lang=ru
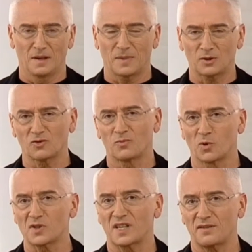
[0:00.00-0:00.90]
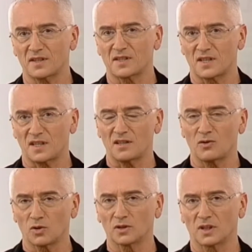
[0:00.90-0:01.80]
Потом в постсоветские
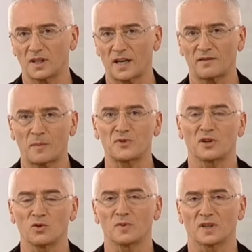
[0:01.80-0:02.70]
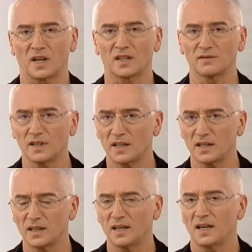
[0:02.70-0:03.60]
годы лагерь вообще умер как
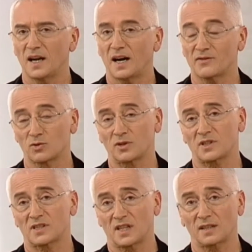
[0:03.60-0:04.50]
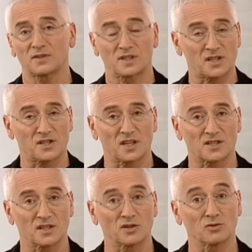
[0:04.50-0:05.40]
явление, а вскоре стал
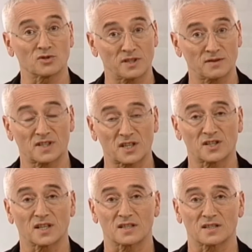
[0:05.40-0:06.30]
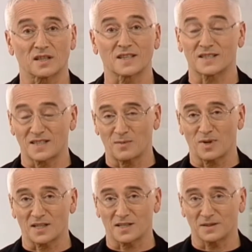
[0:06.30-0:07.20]
возрождаться, но уже возрождаться
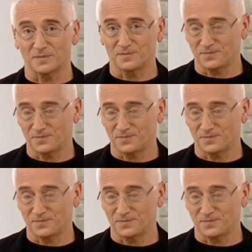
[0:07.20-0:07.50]
разнообразно.